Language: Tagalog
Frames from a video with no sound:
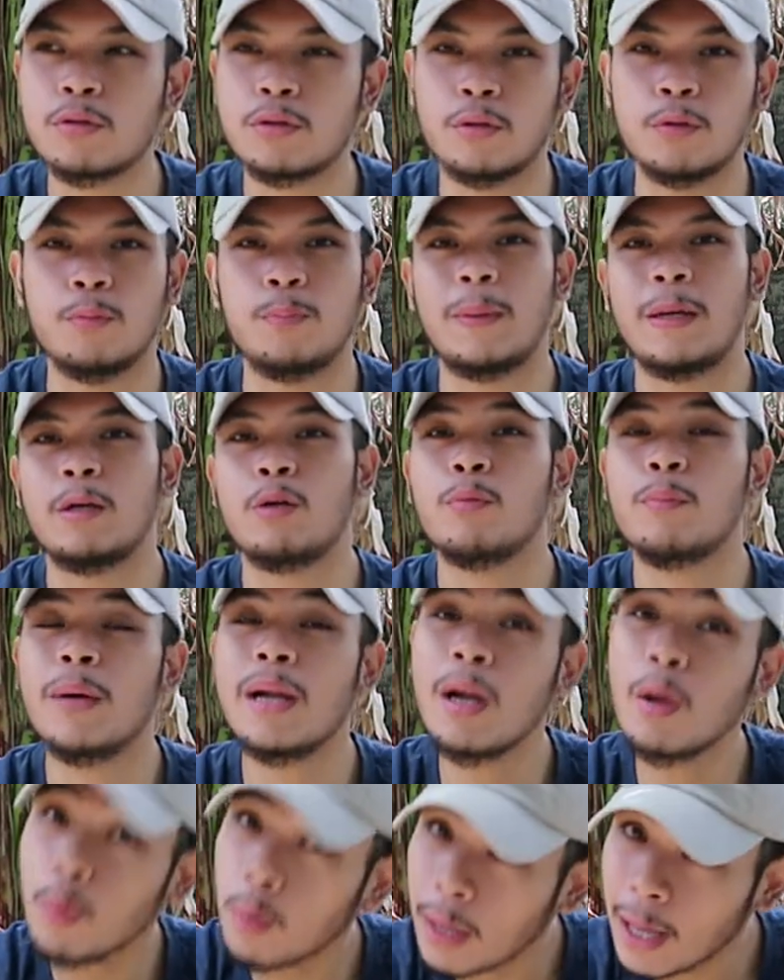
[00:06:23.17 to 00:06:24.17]
So pag
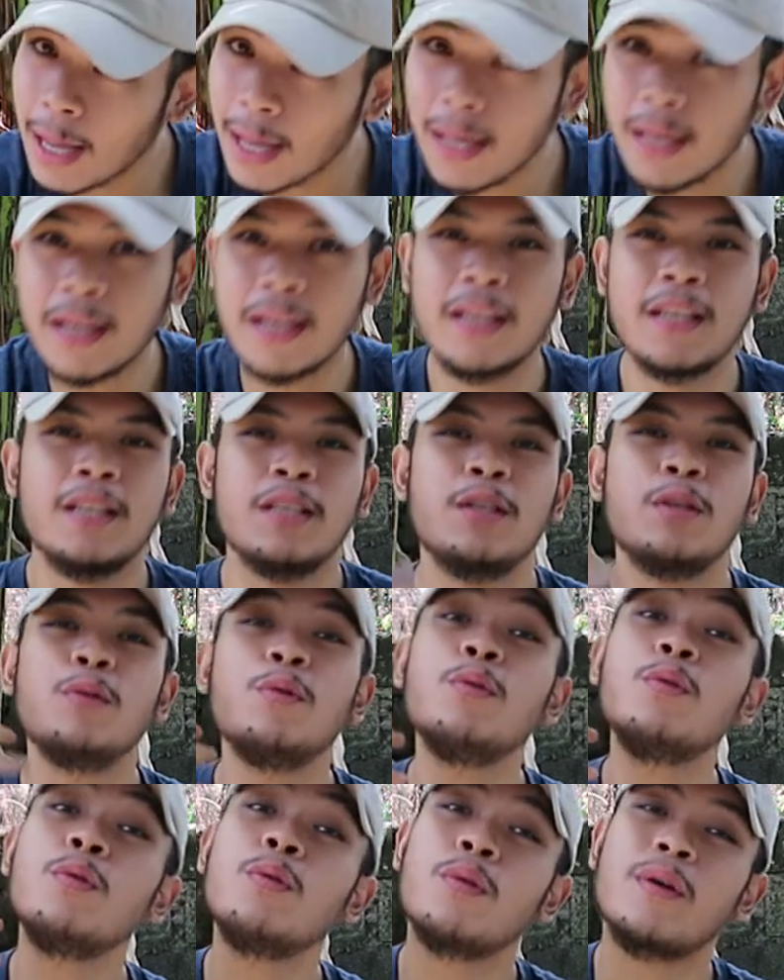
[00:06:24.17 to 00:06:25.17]
gumalaw ka,
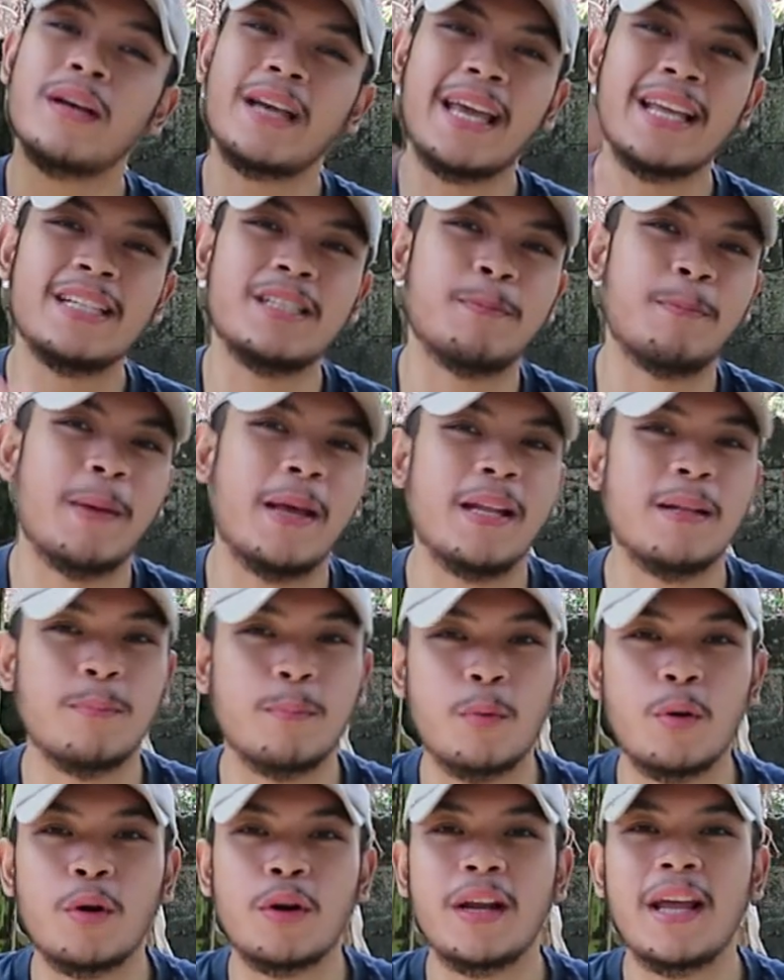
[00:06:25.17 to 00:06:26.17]
you can spend
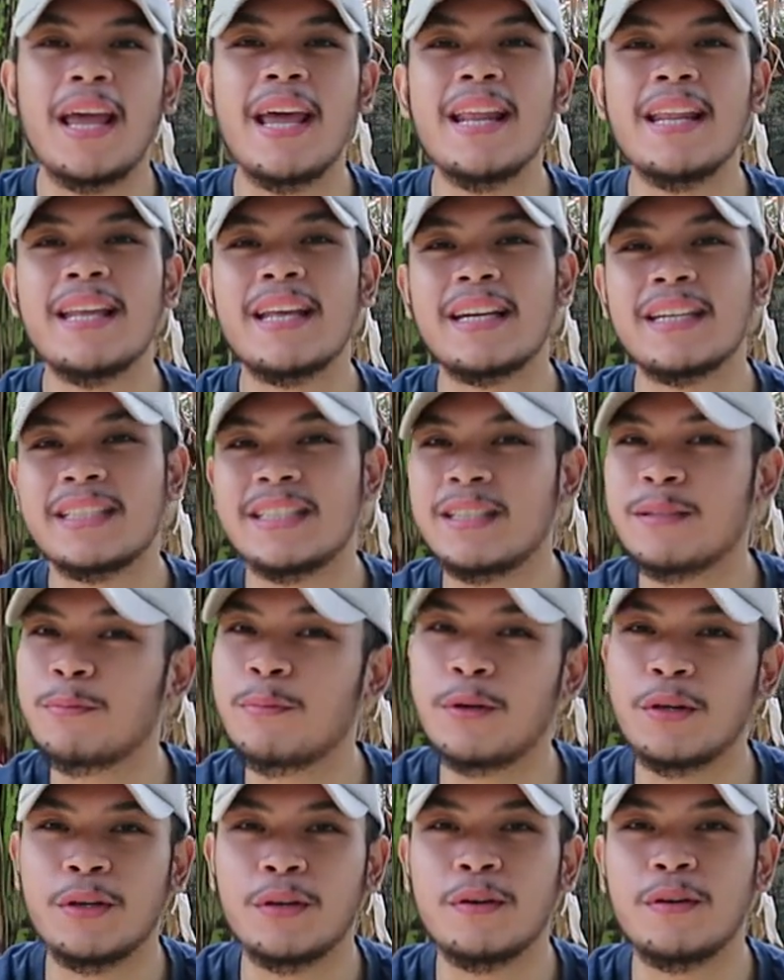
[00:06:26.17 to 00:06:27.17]
more energy,
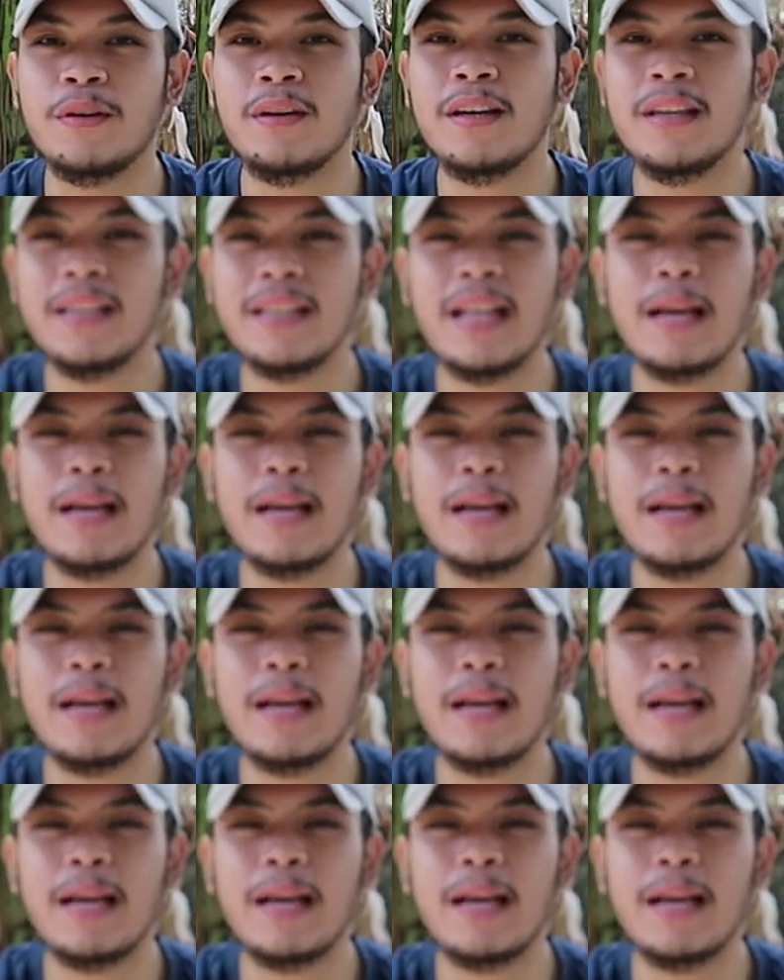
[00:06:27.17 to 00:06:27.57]
boy. Okay?